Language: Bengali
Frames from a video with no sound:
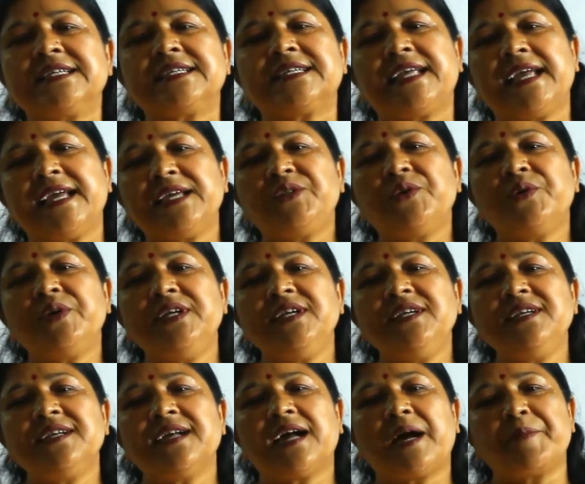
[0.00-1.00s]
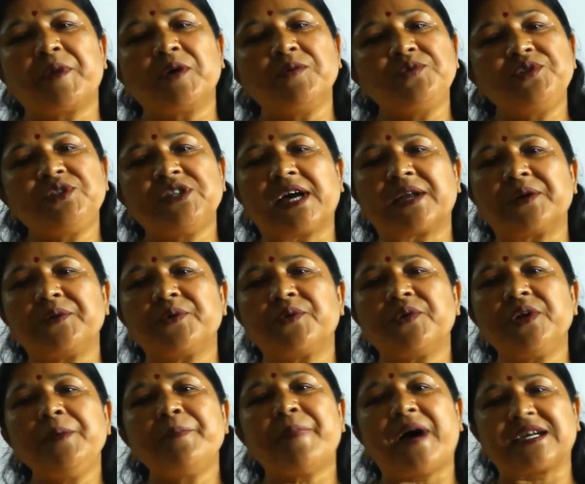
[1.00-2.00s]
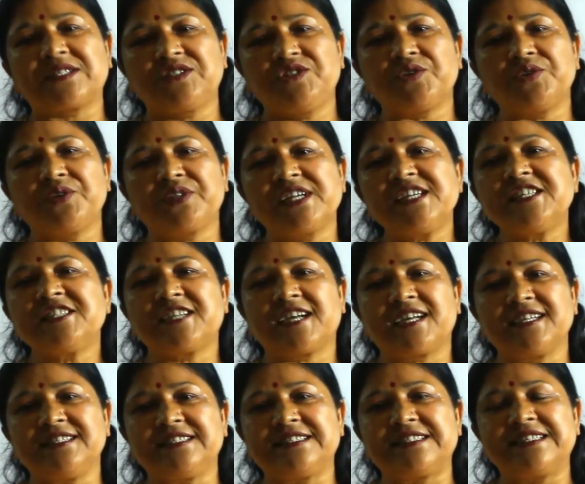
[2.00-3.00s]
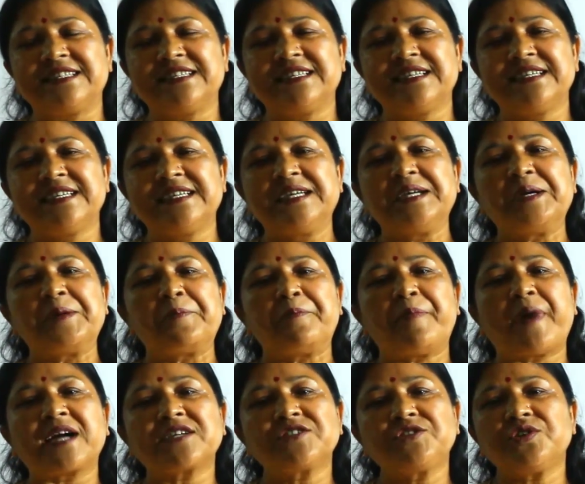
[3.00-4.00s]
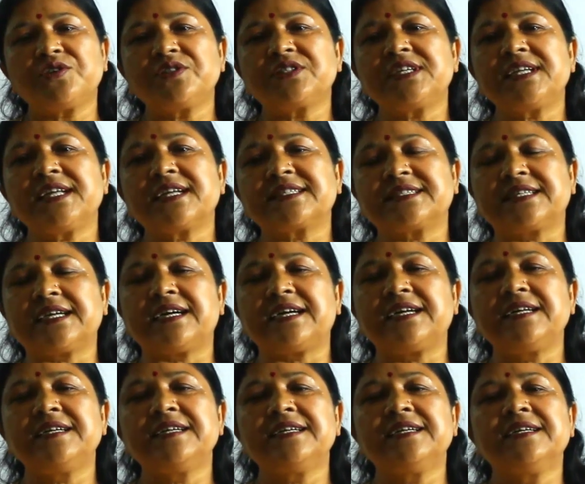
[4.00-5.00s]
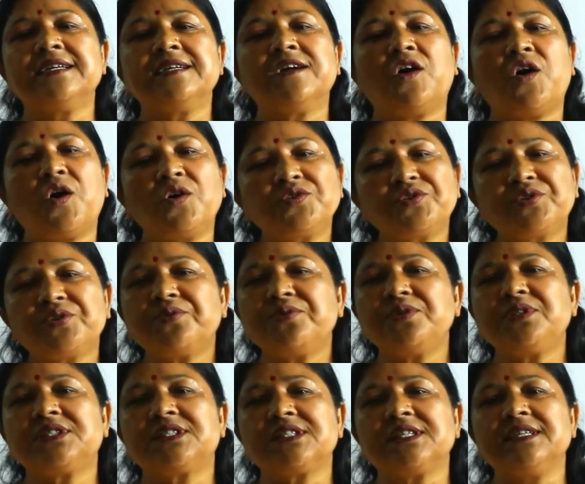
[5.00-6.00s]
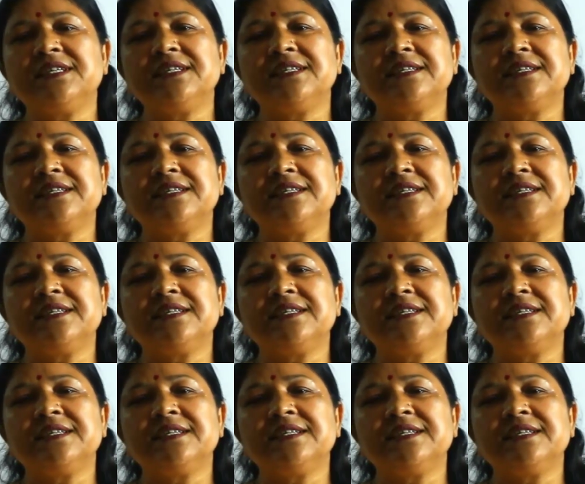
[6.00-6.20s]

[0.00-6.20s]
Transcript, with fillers: সেই ধ্বনি আমরা উচ্চারণ করি বাকযন্ত্রের সাহায্যে বাকযন্ত্রের একটা অংশ হচ্ছে